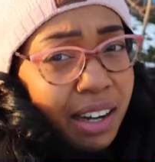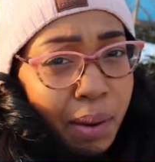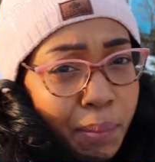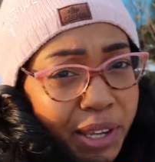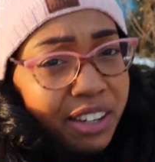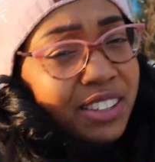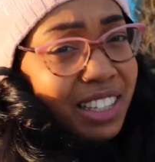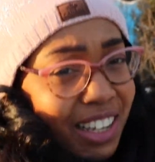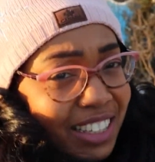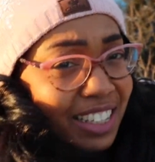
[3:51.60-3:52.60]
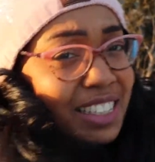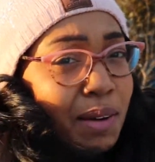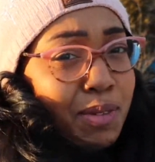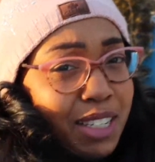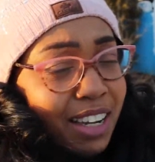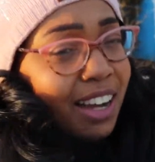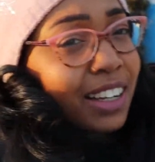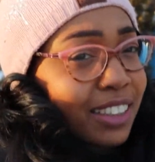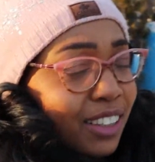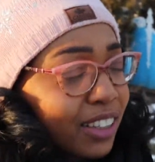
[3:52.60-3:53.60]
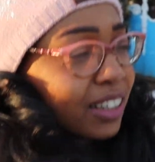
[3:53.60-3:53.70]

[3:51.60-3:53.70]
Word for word: Amigos, ya casi estamos llegando.